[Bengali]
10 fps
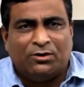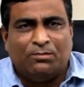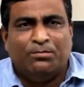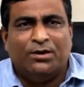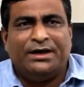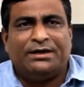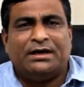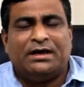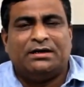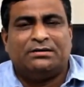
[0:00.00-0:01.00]
নব্বইয়ের
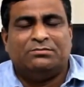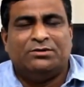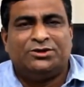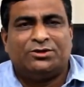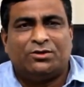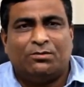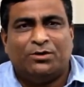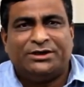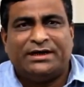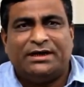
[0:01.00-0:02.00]
উনিশশো
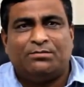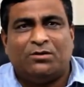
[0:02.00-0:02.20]
সালের